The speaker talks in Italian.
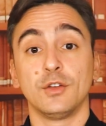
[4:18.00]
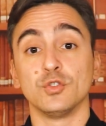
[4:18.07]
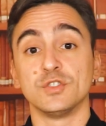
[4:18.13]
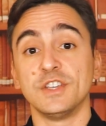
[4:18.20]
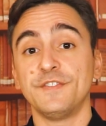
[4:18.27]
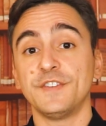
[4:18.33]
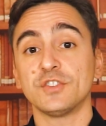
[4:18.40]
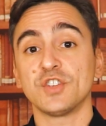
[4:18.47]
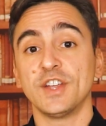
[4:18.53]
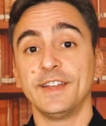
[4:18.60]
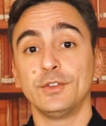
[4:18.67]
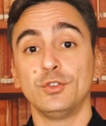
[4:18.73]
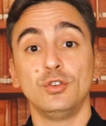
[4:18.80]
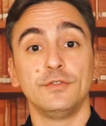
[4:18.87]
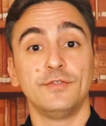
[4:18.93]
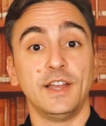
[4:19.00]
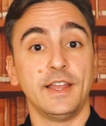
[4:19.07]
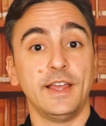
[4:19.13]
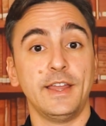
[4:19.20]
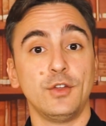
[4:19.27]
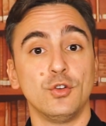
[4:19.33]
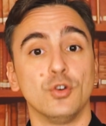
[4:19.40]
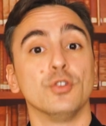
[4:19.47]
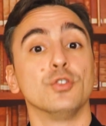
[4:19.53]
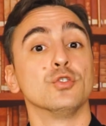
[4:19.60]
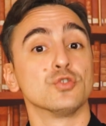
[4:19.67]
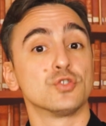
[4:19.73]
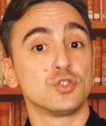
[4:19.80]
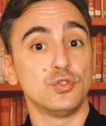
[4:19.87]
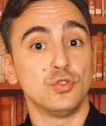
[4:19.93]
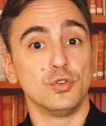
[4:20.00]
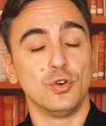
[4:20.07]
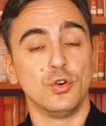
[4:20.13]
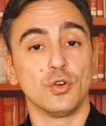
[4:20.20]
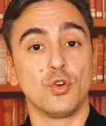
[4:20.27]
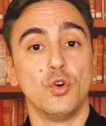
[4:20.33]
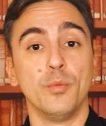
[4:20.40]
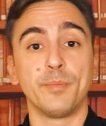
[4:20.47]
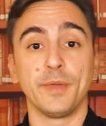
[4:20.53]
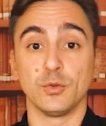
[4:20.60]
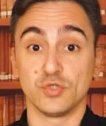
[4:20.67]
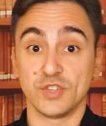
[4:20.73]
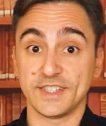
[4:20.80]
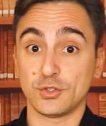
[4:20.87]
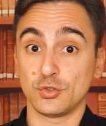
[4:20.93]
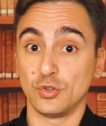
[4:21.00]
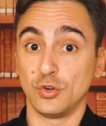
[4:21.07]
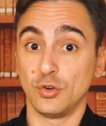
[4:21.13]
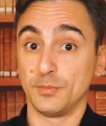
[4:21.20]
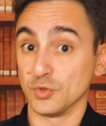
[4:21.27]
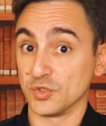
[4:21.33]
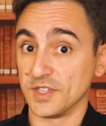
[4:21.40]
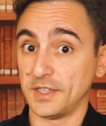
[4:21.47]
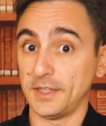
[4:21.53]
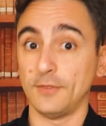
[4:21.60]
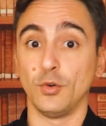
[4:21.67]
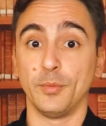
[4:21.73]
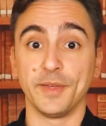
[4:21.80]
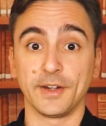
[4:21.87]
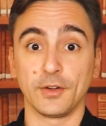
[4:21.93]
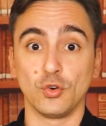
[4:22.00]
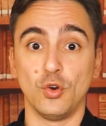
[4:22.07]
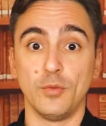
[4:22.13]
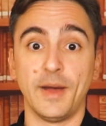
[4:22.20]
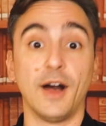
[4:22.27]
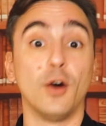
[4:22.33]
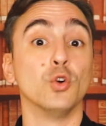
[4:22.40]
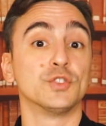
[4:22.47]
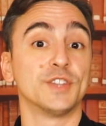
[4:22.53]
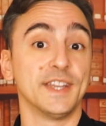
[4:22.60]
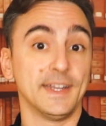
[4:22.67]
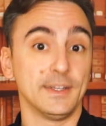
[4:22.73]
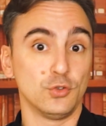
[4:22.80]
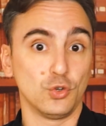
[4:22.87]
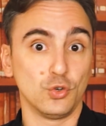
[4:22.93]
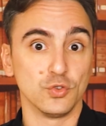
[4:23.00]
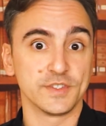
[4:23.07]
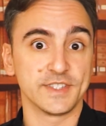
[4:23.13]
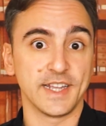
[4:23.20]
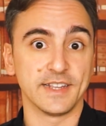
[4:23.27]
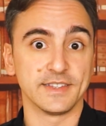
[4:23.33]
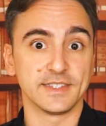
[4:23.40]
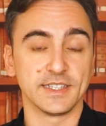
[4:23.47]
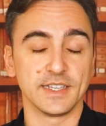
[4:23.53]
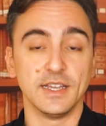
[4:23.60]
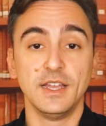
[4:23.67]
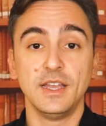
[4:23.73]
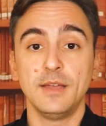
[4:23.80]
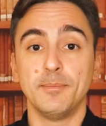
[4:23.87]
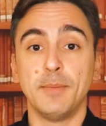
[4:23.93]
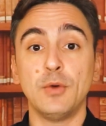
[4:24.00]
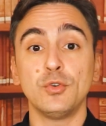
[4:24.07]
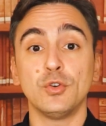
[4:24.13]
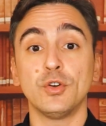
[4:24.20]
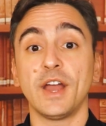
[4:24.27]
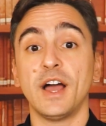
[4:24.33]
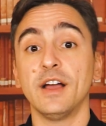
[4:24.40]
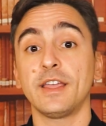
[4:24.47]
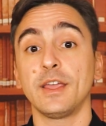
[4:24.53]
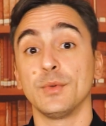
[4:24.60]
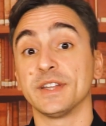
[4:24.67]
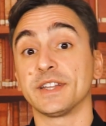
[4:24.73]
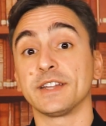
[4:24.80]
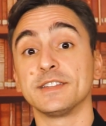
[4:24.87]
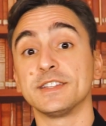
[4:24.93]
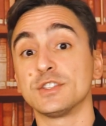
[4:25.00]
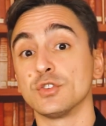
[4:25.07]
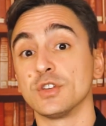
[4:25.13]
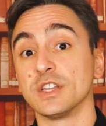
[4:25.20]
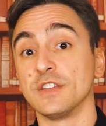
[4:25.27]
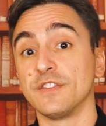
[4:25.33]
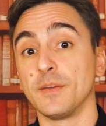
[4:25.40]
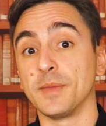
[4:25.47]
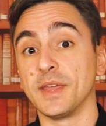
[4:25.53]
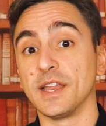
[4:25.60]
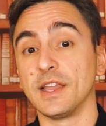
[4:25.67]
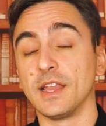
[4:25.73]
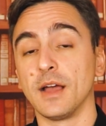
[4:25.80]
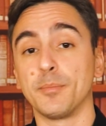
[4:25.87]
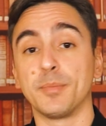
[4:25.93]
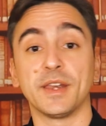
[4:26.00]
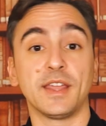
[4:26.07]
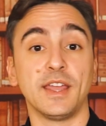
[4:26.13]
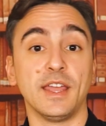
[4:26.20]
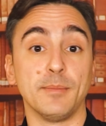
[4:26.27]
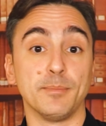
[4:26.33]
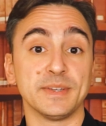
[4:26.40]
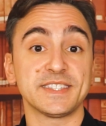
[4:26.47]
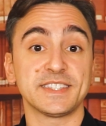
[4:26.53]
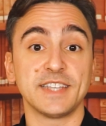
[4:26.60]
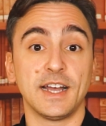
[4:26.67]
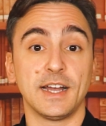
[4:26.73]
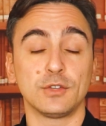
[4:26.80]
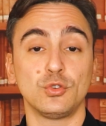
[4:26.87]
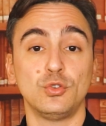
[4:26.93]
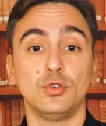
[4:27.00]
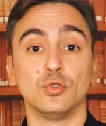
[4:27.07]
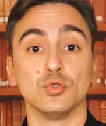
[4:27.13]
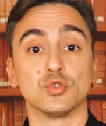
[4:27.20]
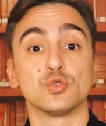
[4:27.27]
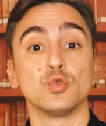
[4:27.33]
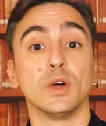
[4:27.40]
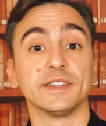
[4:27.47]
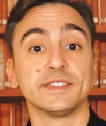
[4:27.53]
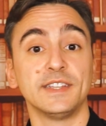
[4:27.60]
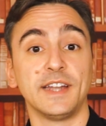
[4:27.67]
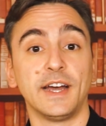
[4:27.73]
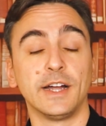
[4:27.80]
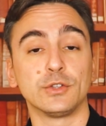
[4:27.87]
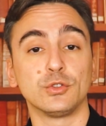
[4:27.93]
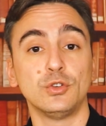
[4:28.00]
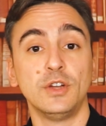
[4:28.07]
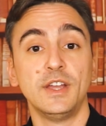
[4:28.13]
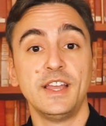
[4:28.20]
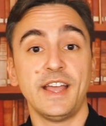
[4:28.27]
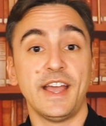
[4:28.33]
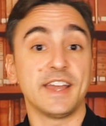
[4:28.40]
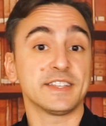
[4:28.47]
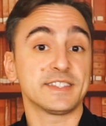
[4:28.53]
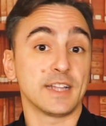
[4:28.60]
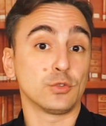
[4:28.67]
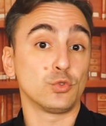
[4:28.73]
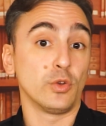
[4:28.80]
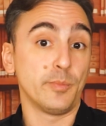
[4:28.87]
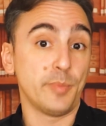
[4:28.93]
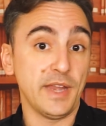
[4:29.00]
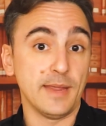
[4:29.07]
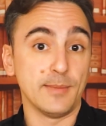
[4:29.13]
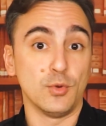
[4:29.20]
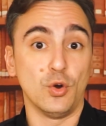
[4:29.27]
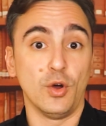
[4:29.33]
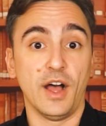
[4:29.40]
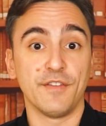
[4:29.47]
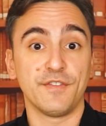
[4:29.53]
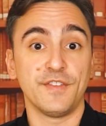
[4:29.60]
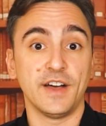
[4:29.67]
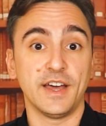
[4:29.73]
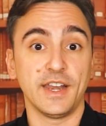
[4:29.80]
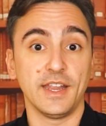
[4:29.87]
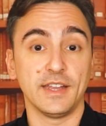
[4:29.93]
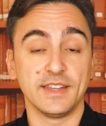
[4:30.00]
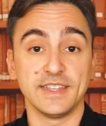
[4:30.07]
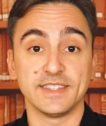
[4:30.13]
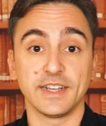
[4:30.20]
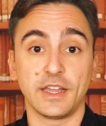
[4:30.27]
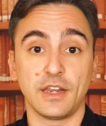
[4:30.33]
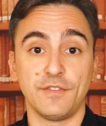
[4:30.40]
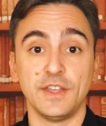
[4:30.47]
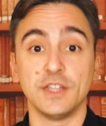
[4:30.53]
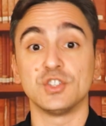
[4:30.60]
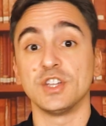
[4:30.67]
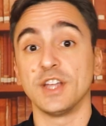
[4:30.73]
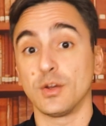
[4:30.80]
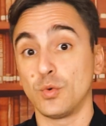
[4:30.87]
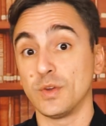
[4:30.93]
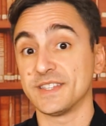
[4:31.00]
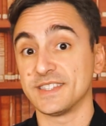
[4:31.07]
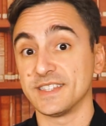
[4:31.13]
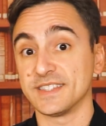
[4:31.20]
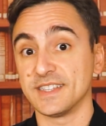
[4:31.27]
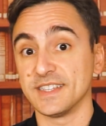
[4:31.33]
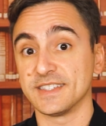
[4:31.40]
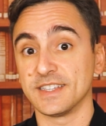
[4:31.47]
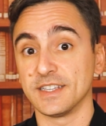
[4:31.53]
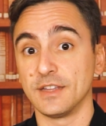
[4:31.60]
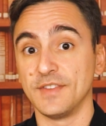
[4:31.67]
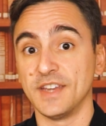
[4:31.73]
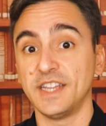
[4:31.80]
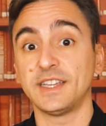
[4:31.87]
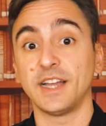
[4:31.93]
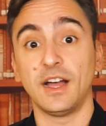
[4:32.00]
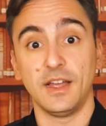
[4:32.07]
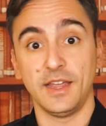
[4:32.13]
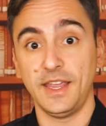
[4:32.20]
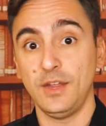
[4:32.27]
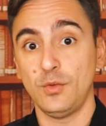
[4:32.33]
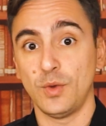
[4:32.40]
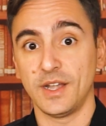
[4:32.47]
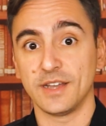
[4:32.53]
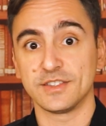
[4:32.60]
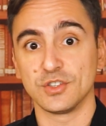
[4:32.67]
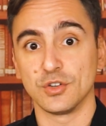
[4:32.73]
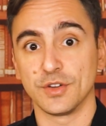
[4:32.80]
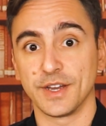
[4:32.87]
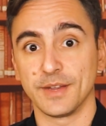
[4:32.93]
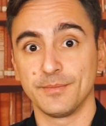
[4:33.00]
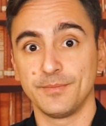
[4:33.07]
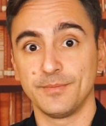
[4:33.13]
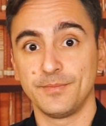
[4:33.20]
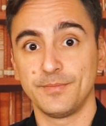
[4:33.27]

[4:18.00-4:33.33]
Così facendo Valerio non solo compie un gesto positivo per Roma ottenendo consensi, ma onora anche una tradizione di famiglia, perché in passato un suo antenato era stato il primo a fare dei sacrifici a queste stesse divinità in quella zona.